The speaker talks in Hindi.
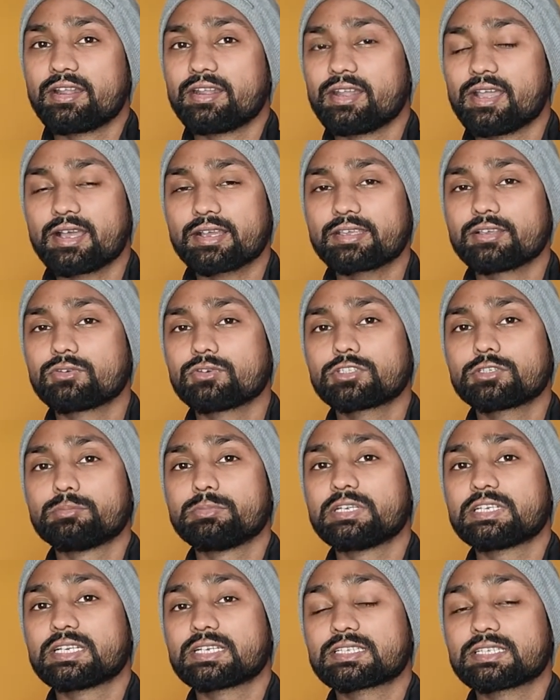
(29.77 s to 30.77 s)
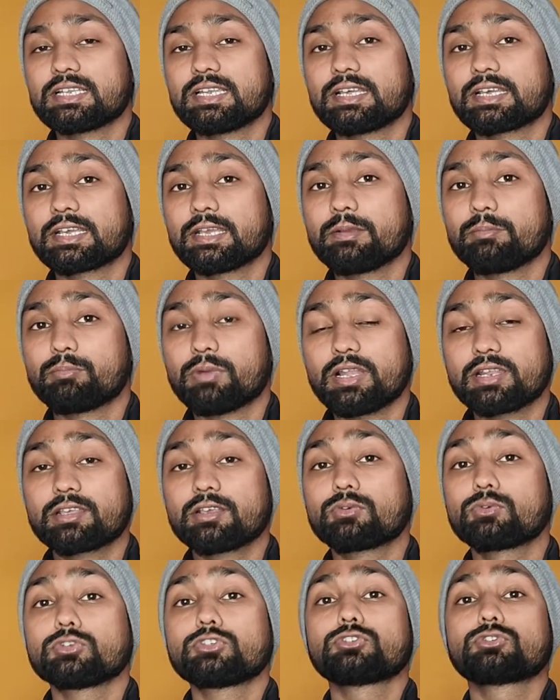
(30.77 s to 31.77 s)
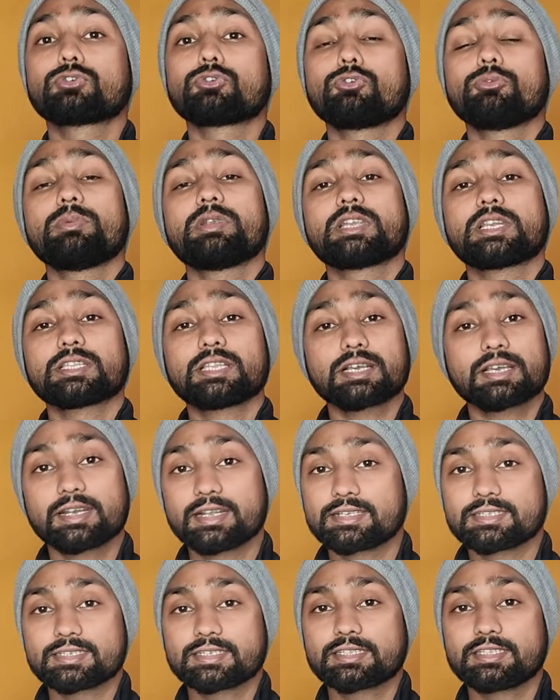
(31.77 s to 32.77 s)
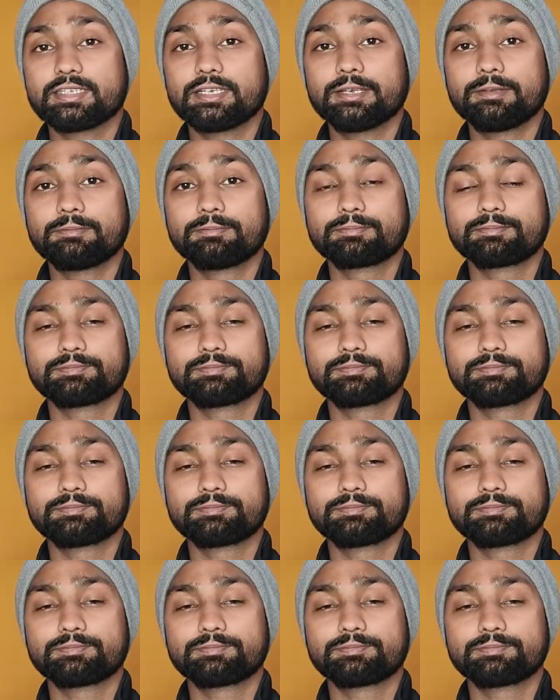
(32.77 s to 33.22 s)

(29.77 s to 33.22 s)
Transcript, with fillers: ना कि कुछ मीटर से लेके बल्कि कुछ किलोमीटर तक रह सकती है